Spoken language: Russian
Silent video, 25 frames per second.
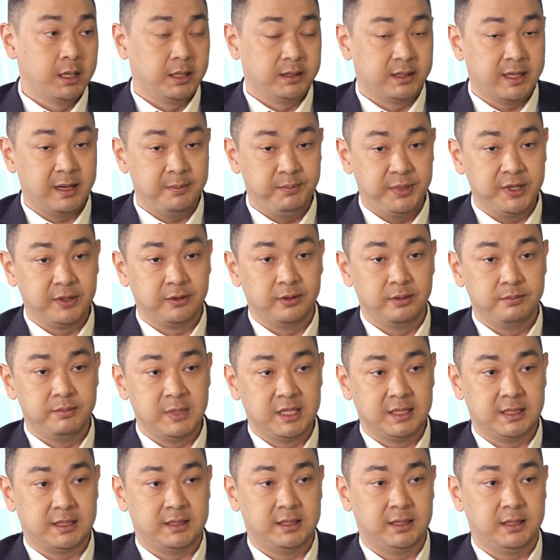На первом
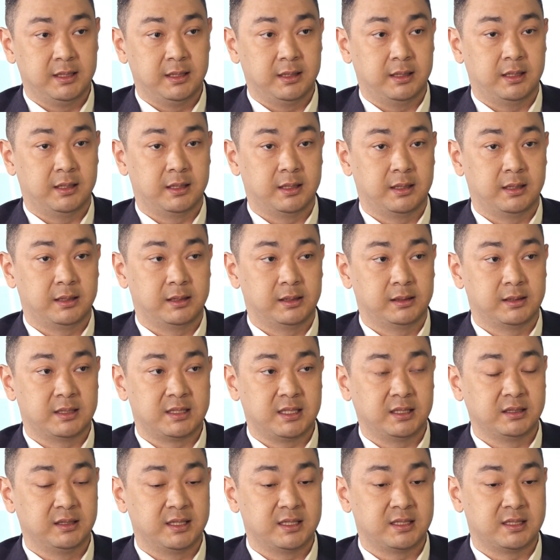месте, э,
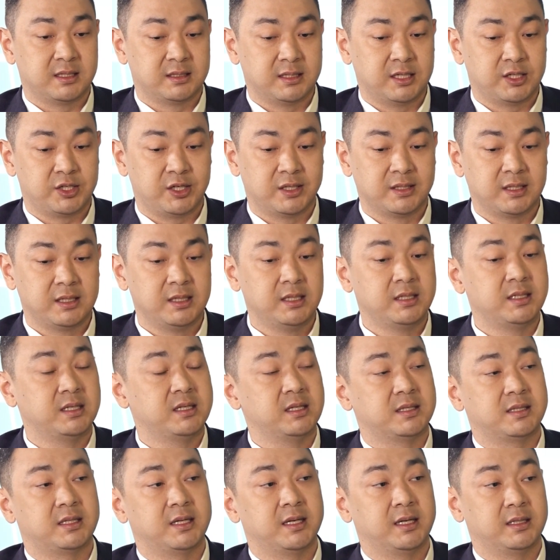согласно нашей
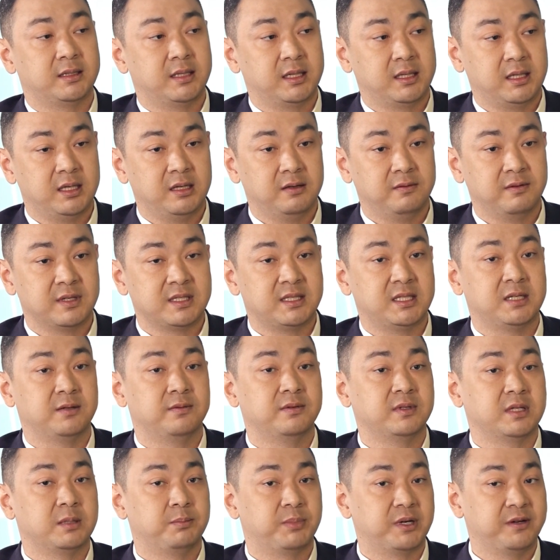аналитике, стоят такие
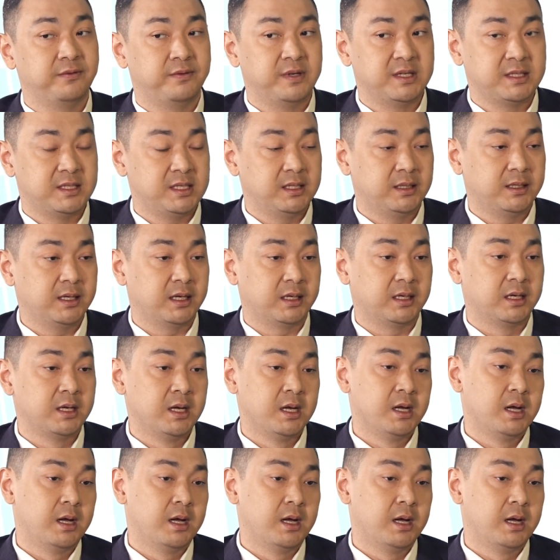востребованные профессии, как